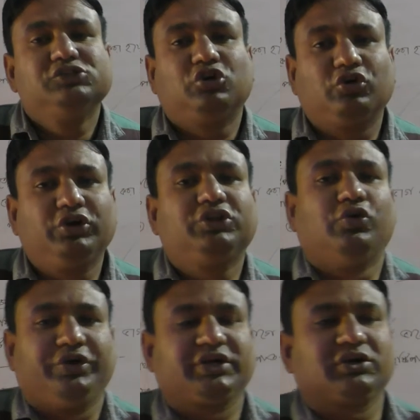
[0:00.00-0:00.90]
সংঘটিত
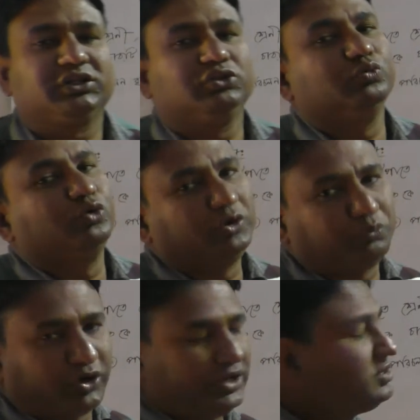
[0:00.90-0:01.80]
হয়ে থাকে অর্থাৎ দুপুরের
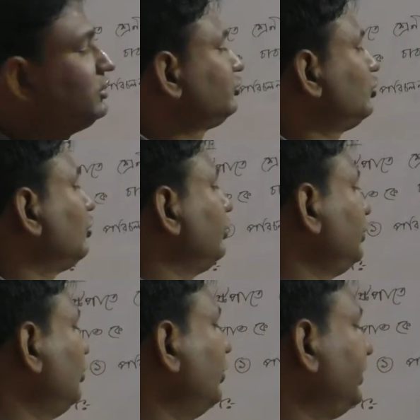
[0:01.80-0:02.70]
পরে
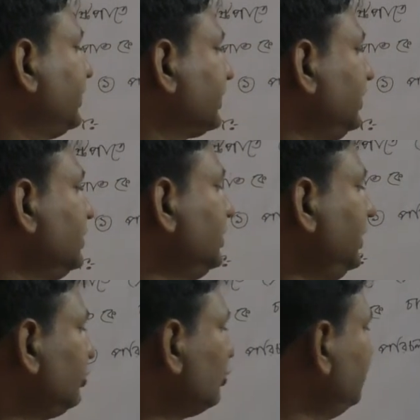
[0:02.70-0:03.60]
সংঘটিত হয়ে থাকে
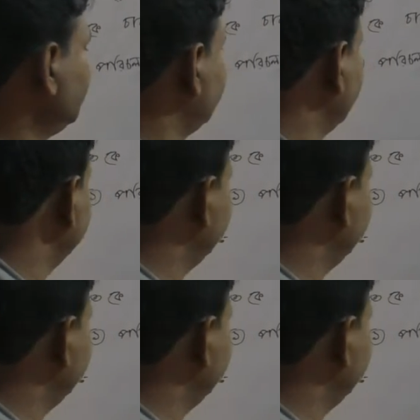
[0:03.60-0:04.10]
এইসবই হচ্ছে এই